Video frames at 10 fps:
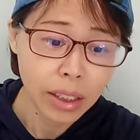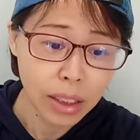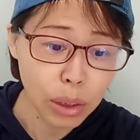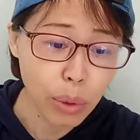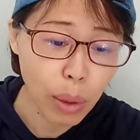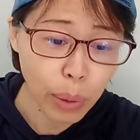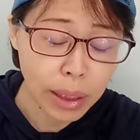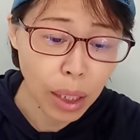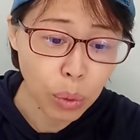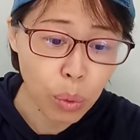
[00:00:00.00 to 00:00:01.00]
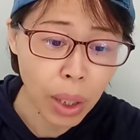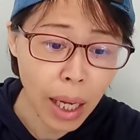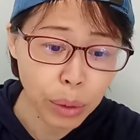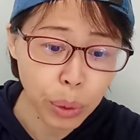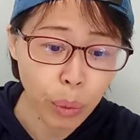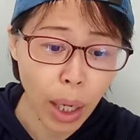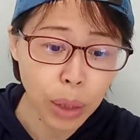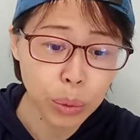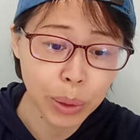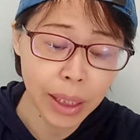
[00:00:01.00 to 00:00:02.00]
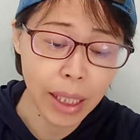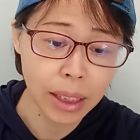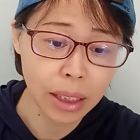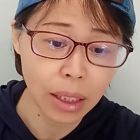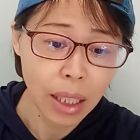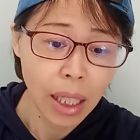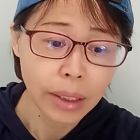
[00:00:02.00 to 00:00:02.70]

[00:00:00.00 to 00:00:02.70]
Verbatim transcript: 尽管未在公开对话中显示，